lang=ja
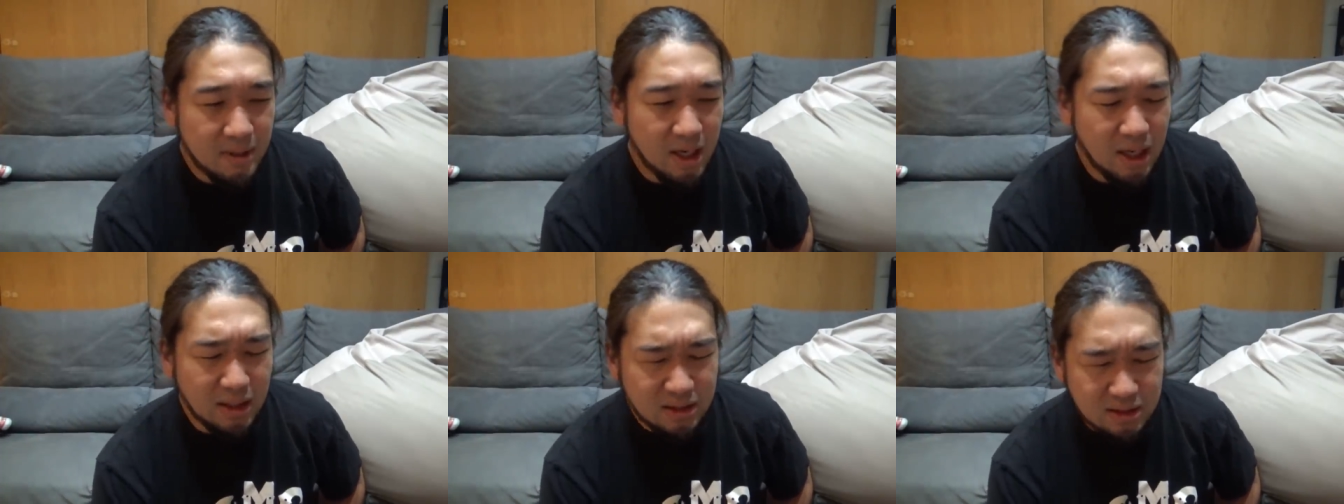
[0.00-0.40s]

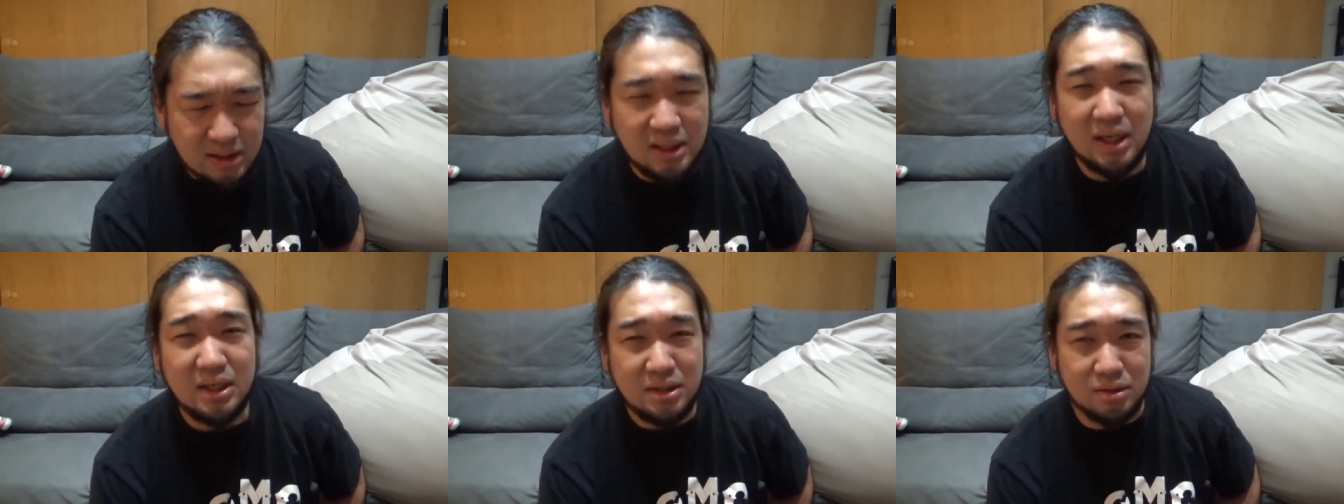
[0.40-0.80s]
合っ
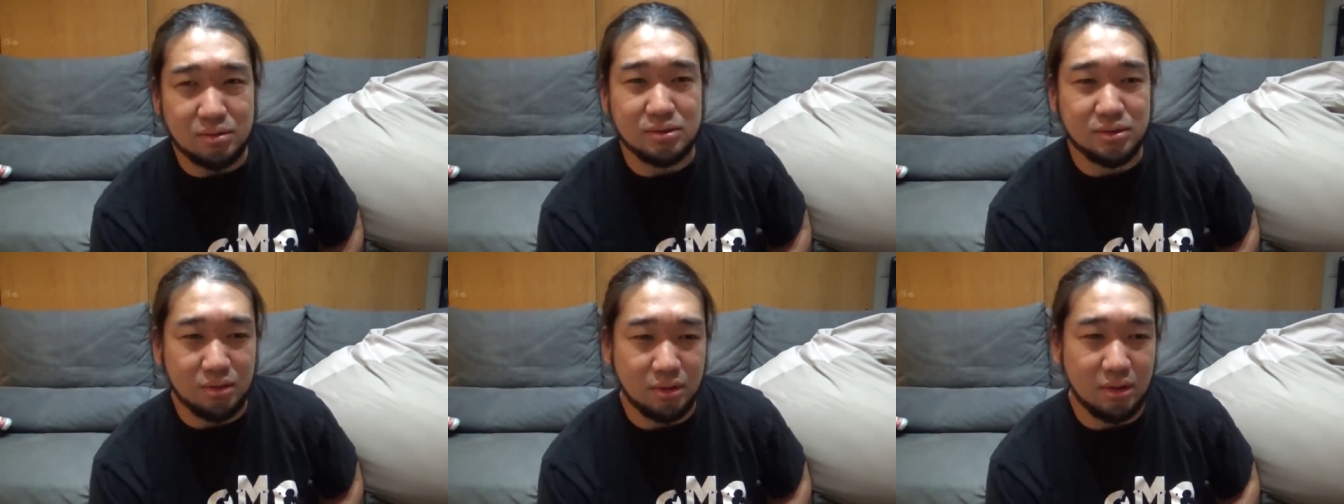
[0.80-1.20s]
てないよ
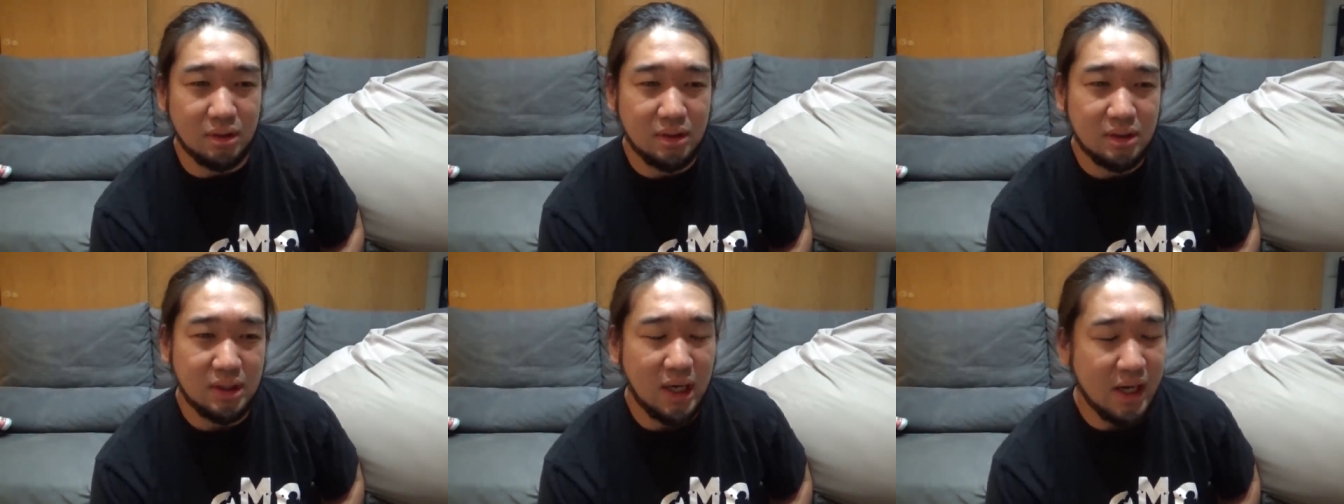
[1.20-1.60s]
その
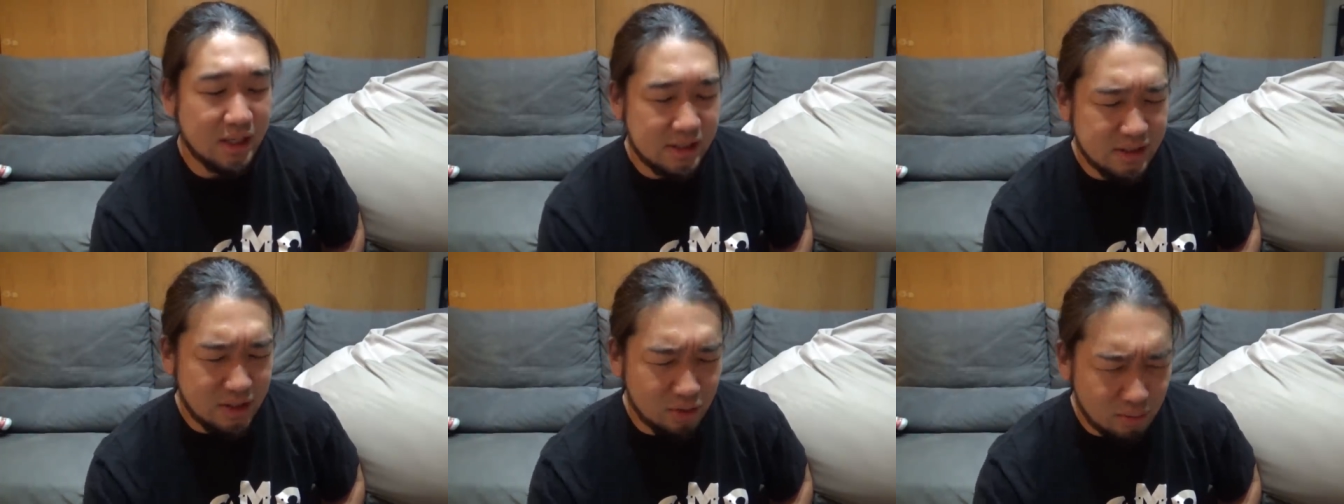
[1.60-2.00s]

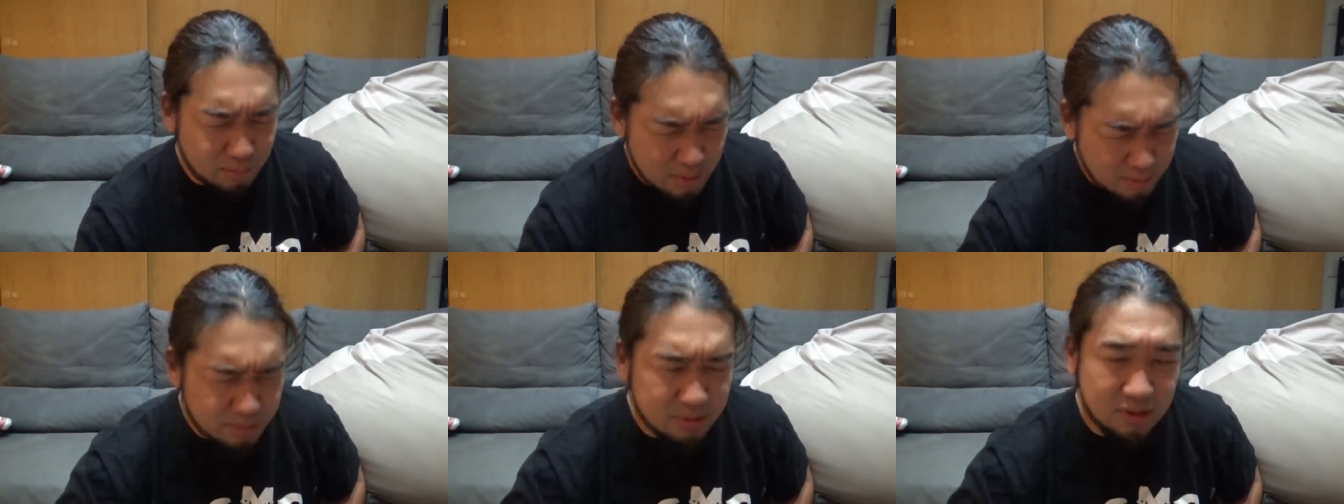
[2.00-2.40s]
相手の
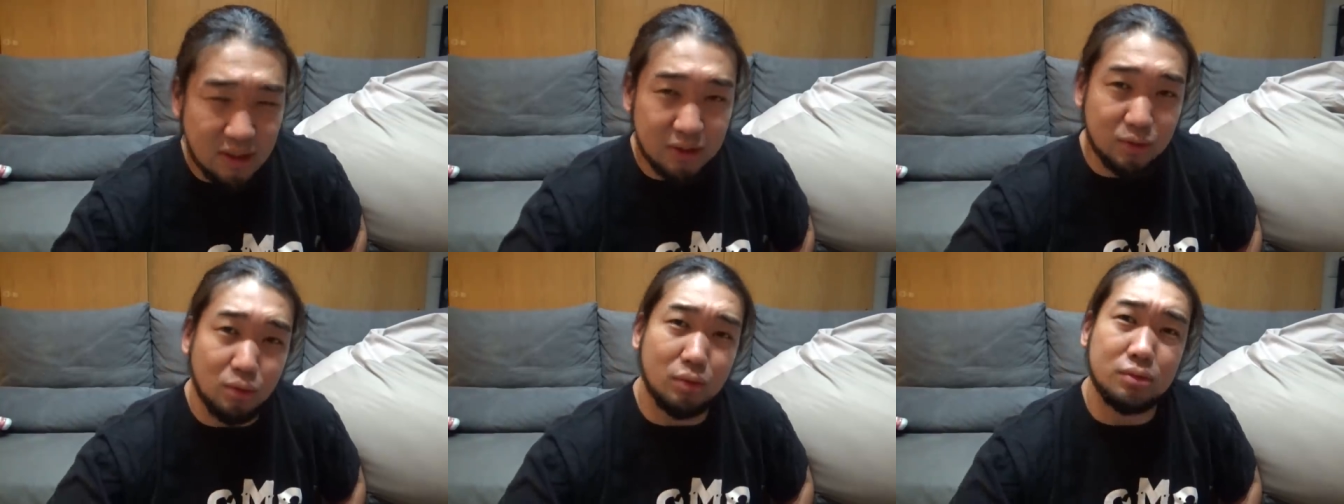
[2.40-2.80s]
身分が
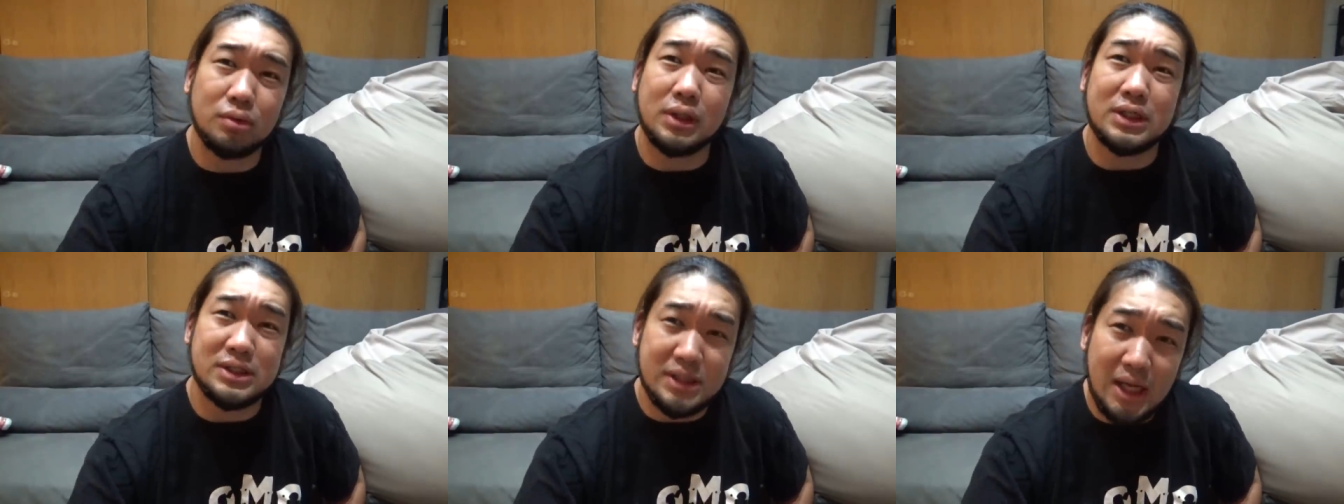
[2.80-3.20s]
どうと
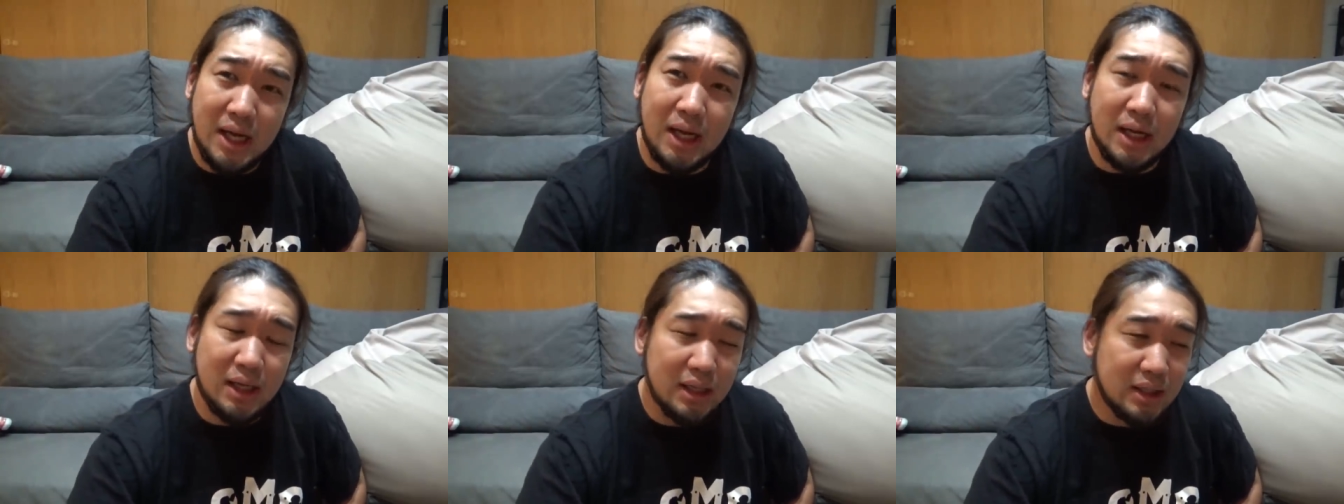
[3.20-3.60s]
か
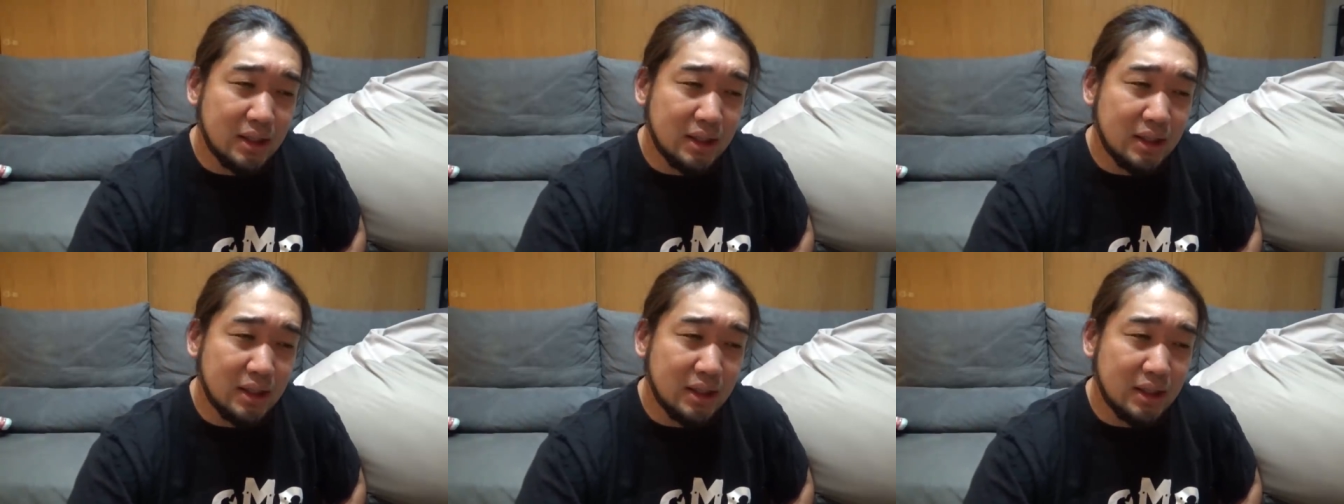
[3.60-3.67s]
さ